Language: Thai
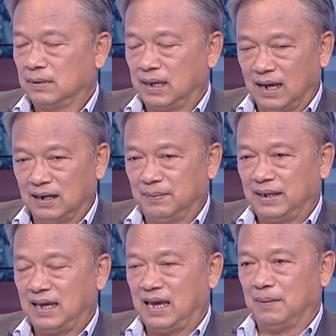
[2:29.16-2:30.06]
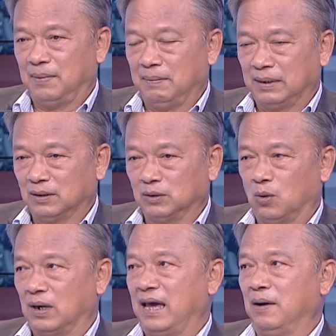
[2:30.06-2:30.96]
แก้หรือไม่แก้ เพราะมันต้องถ
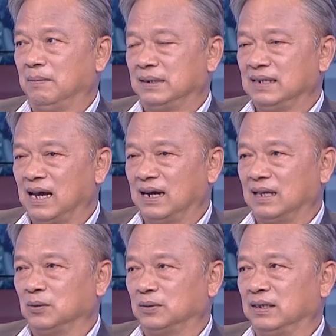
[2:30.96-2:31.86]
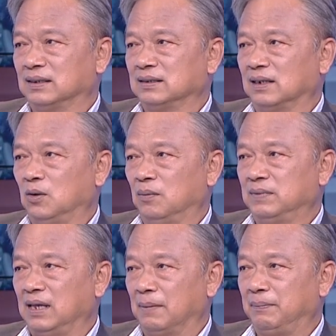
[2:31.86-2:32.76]
กแล้ว มันสร้างการถกเถียงทางสังคม
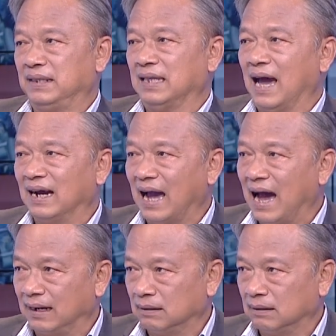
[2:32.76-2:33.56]
อย่างเป็นทางการ